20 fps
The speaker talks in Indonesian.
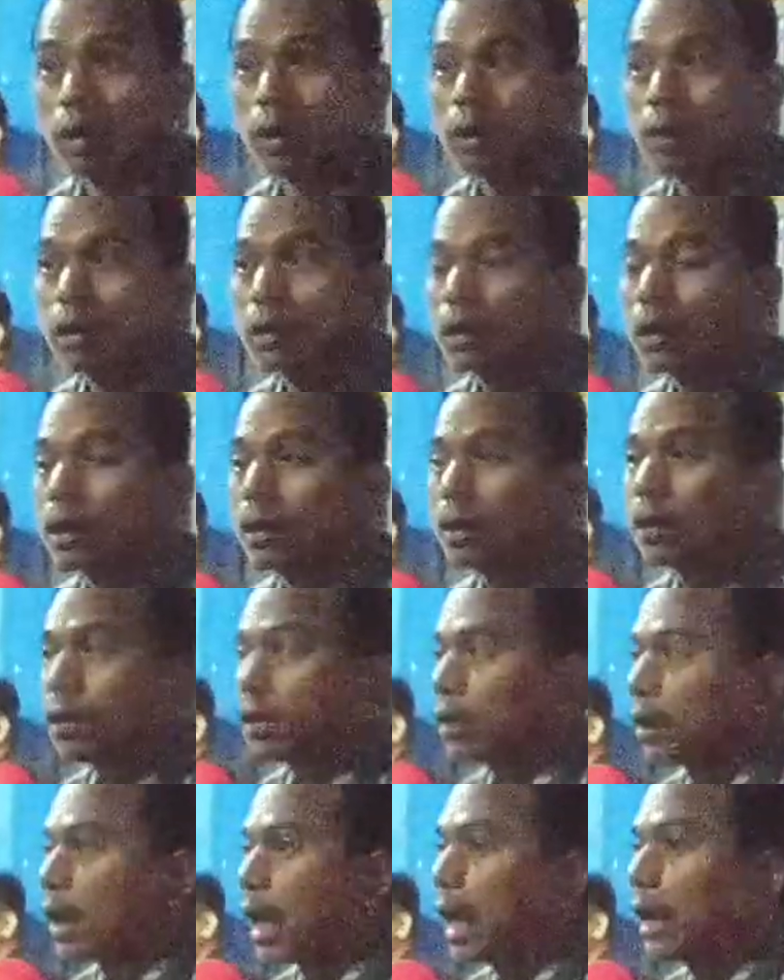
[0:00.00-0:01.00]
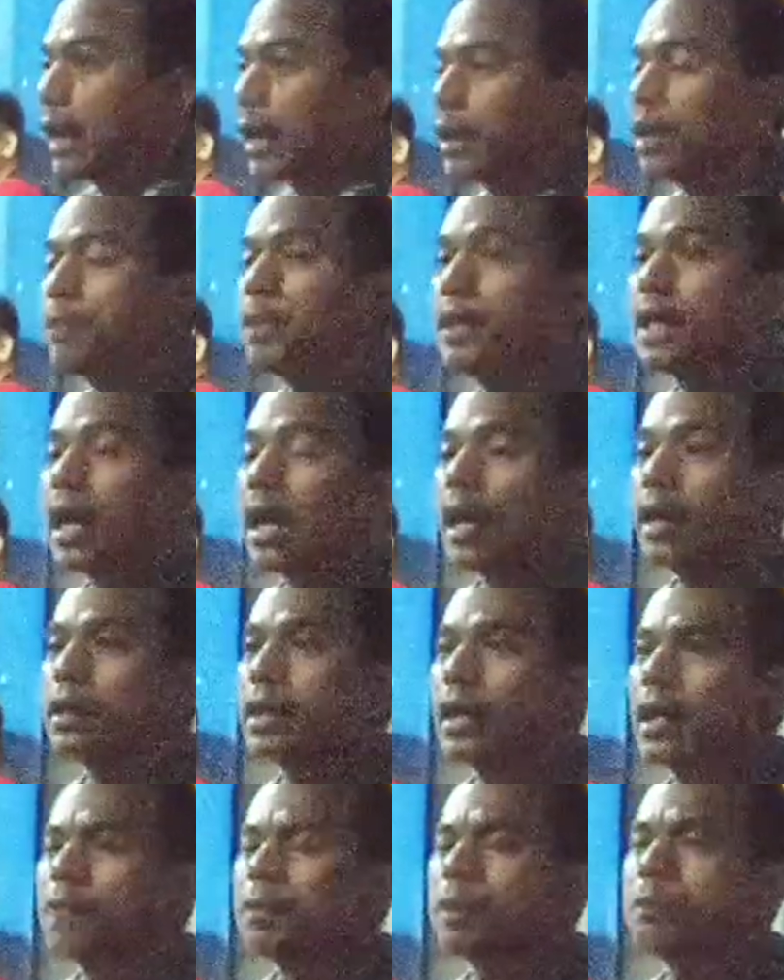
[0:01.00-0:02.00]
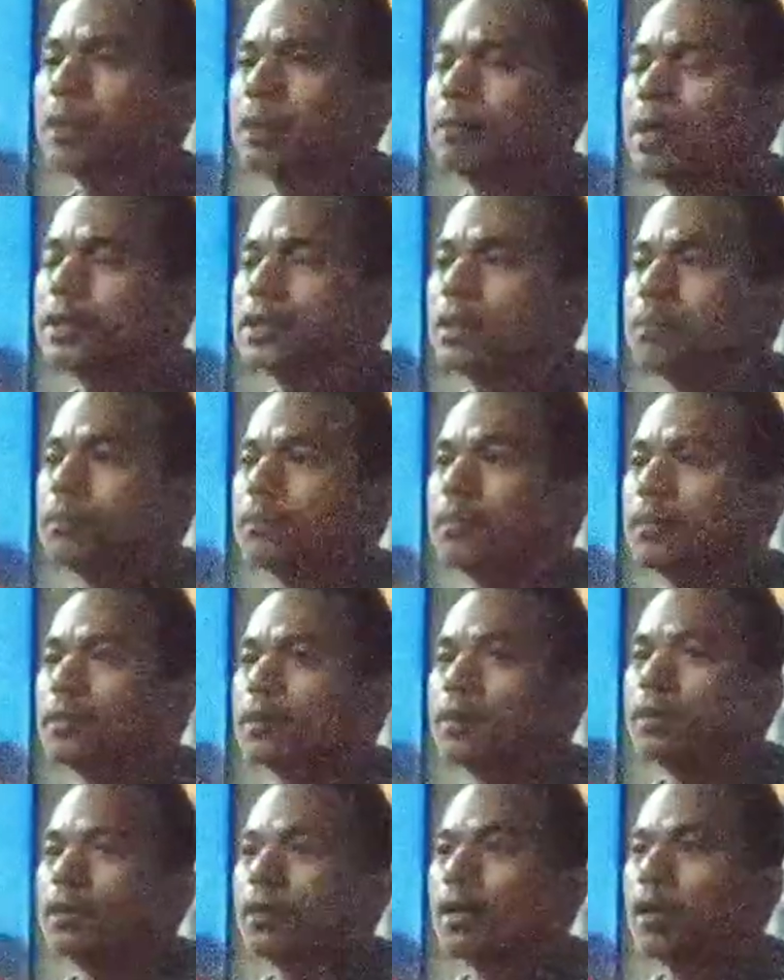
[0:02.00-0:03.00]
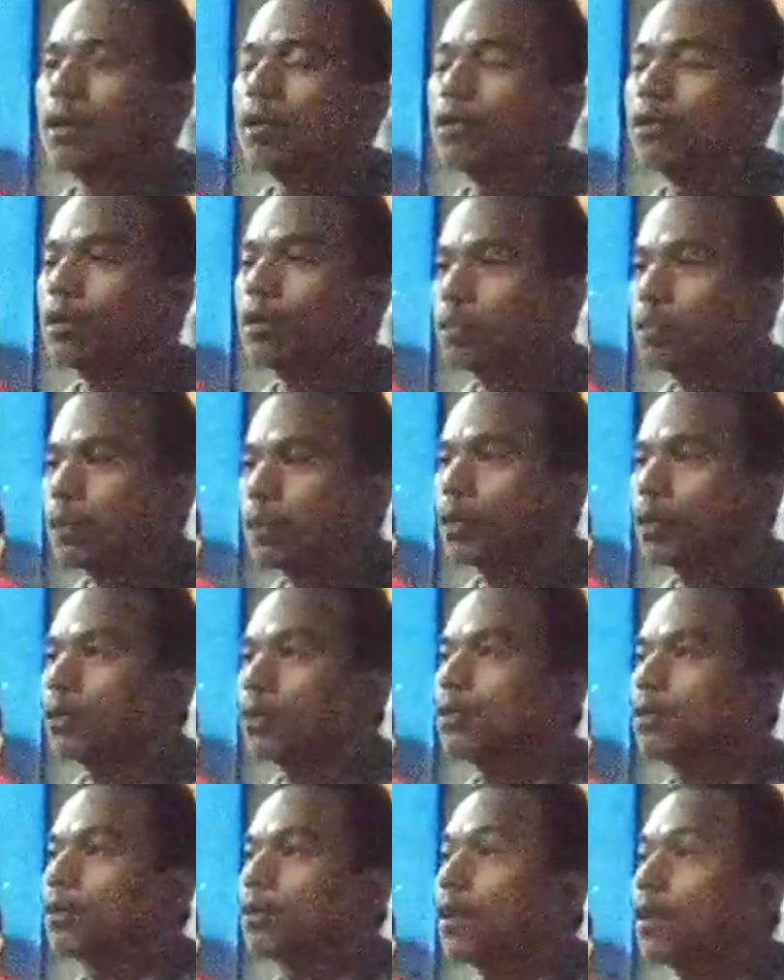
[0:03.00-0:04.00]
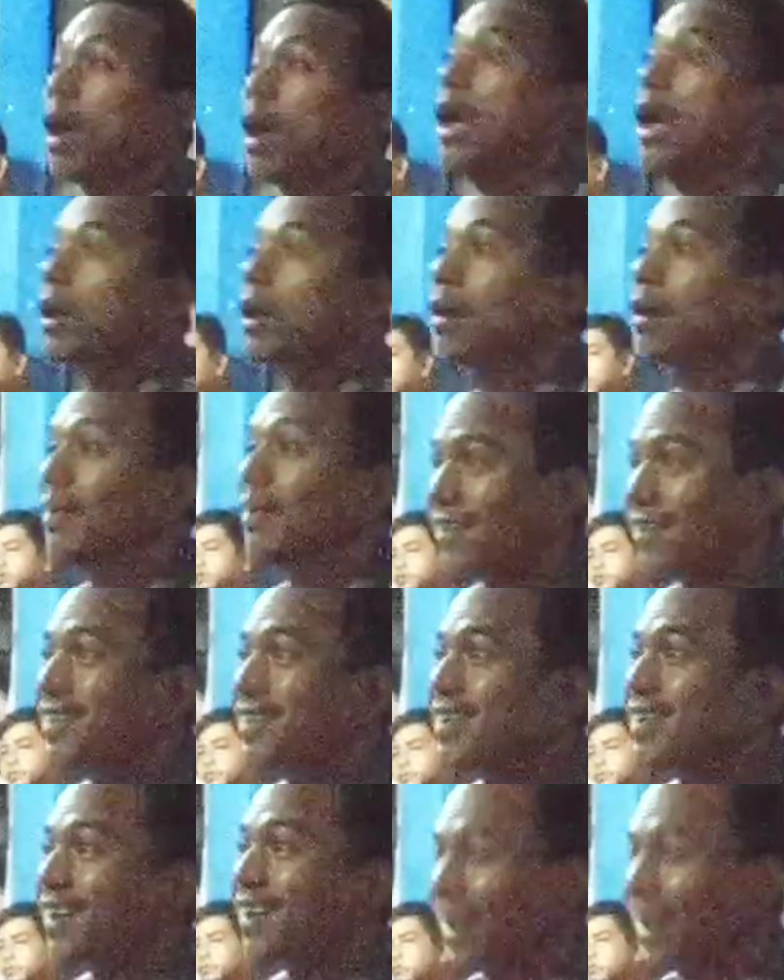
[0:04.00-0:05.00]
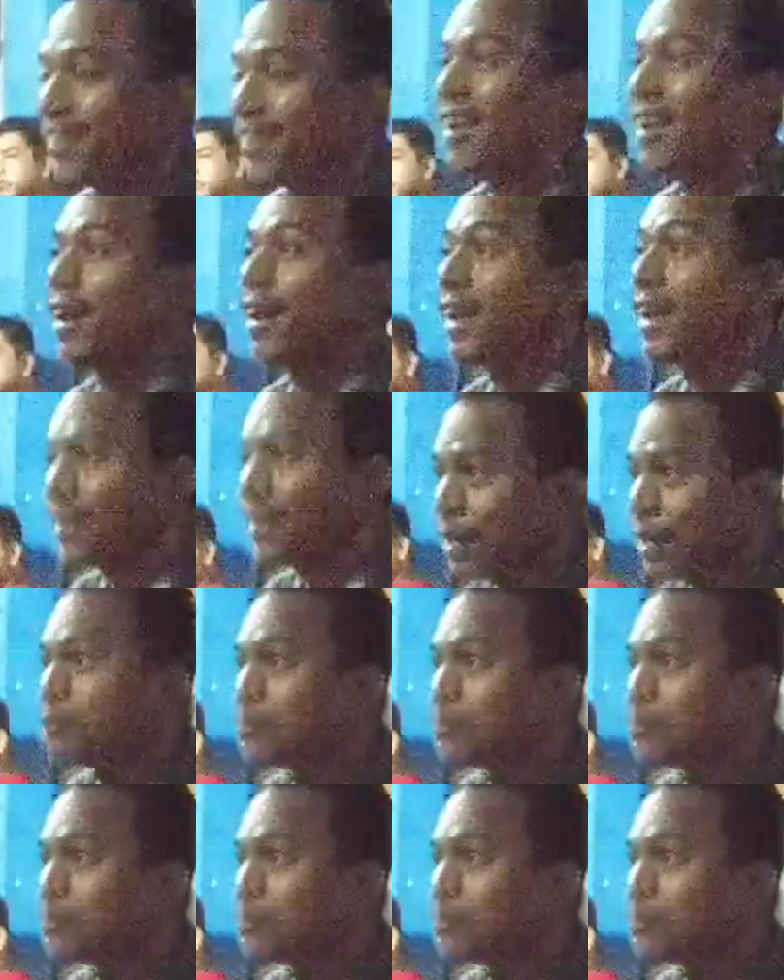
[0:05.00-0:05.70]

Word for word: ya, betul ada yang lebih nggak ada yang lebih empat ya, macam kadang lebih iya, ada ya, ya. Ah, ada, ada, ada enam